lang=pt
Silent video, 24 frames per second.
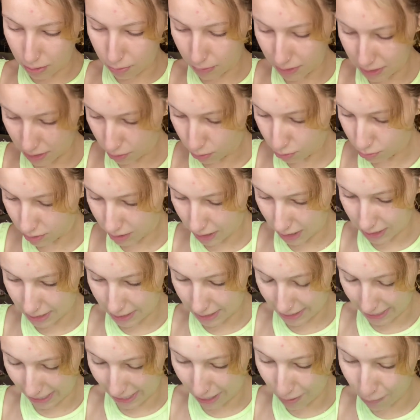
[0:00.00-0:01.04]
mas eu não sei se
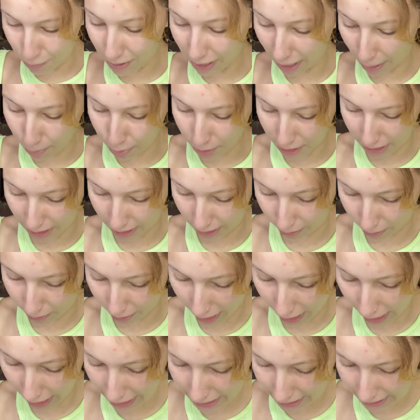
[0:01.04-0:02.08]
tem um cabuquinho.
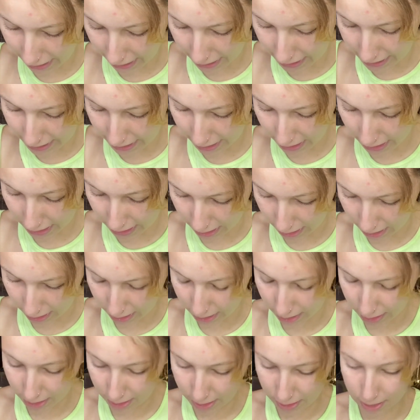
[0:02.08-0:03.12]
Ai, tem sim.
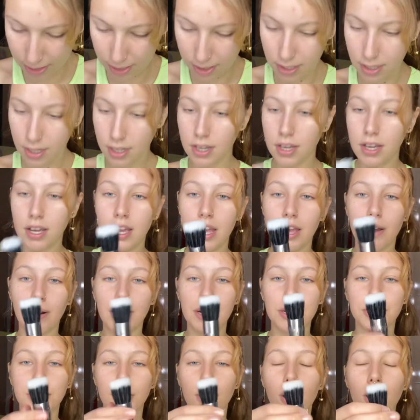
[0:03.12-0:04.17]
Eu
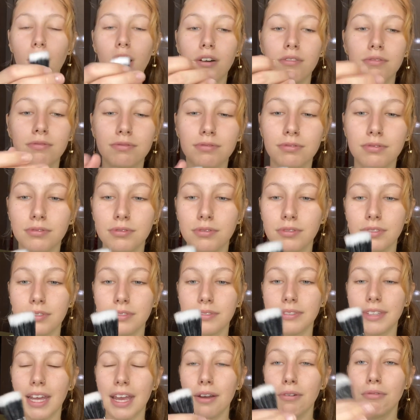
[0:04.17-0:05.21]
acho, ó,
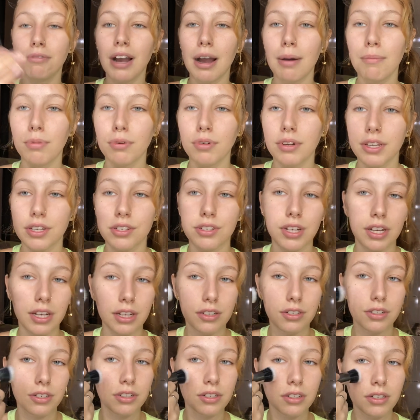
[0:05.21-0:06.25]
tem um cabuque,
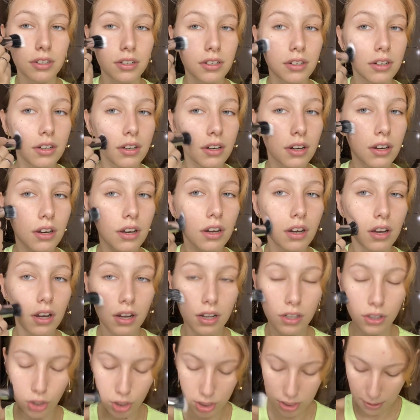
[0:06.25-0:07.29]
gente.
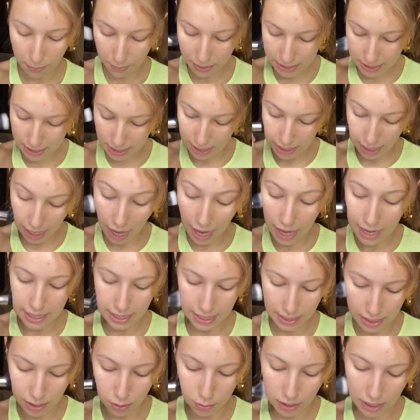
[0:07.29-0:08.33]
Nossa, mas... Ai,
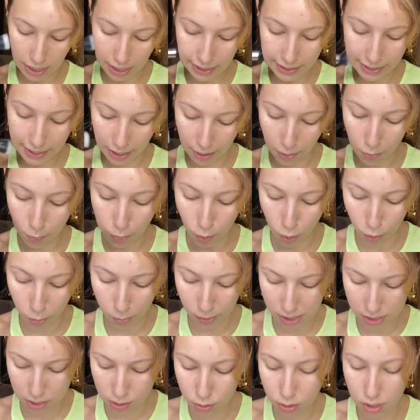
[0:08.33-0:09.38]
não, ele é até é um pouco
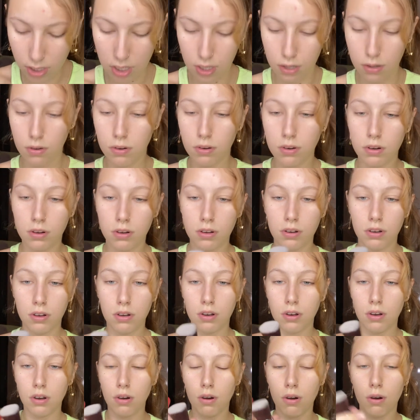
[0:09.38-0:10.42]
mais durinho.
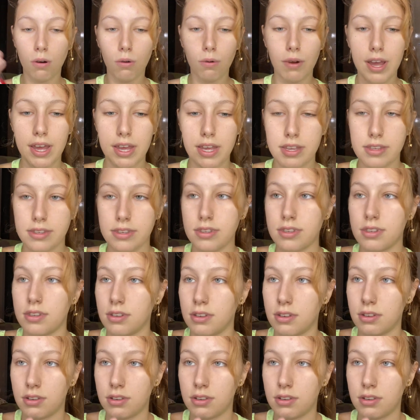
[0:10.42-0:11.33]
Ou é esse?